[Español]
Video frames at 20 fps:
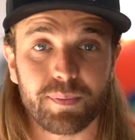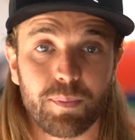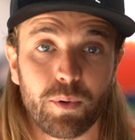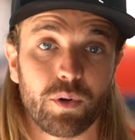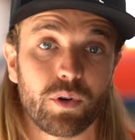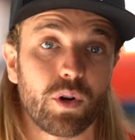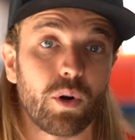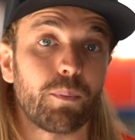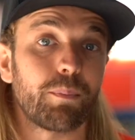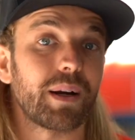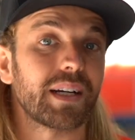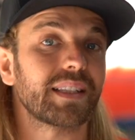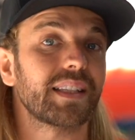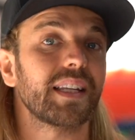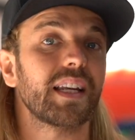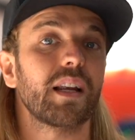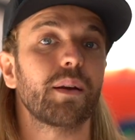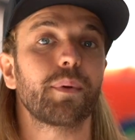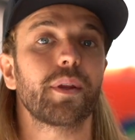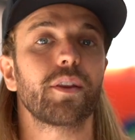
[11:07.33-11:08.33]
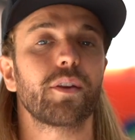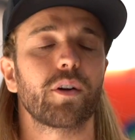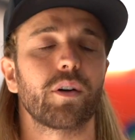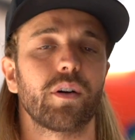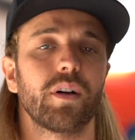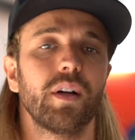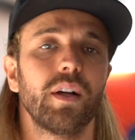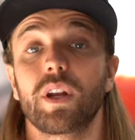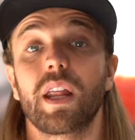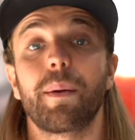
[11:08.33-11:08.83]
por compartir el
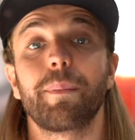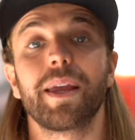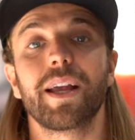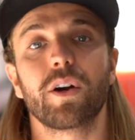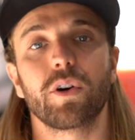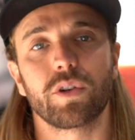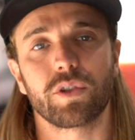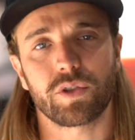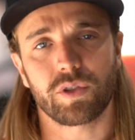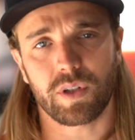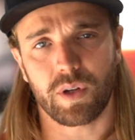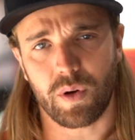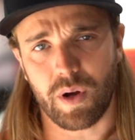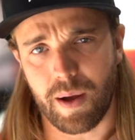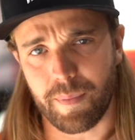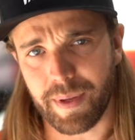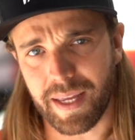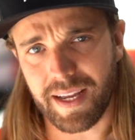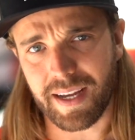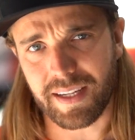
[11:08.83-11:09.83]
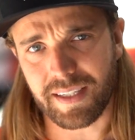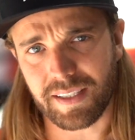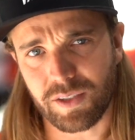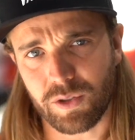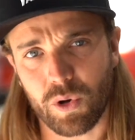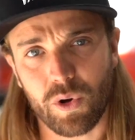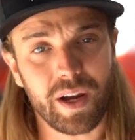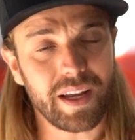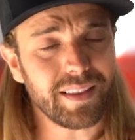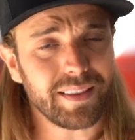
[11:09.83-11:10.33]
vídeo con amigos o amigas
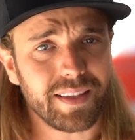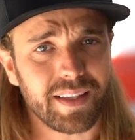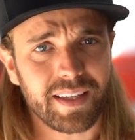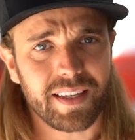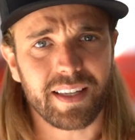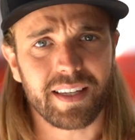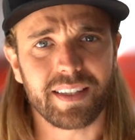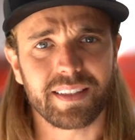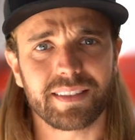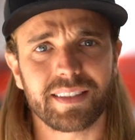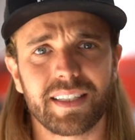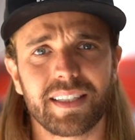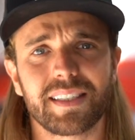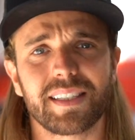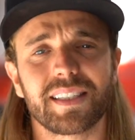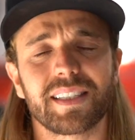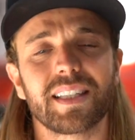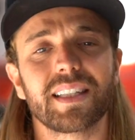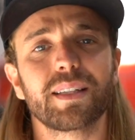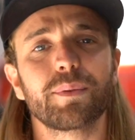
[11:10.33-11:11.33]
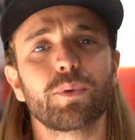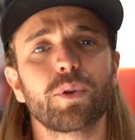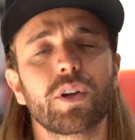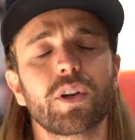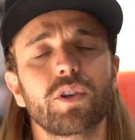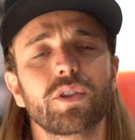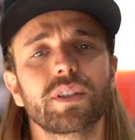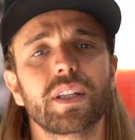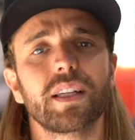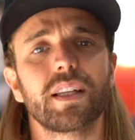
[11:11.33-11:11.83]
o gente que le interese este tipo
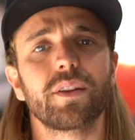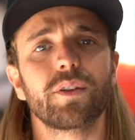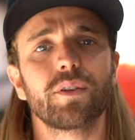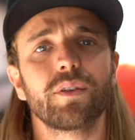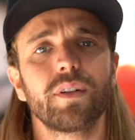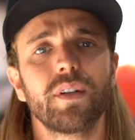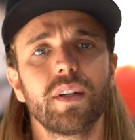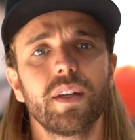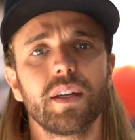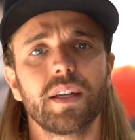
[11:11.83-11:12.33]
de contenido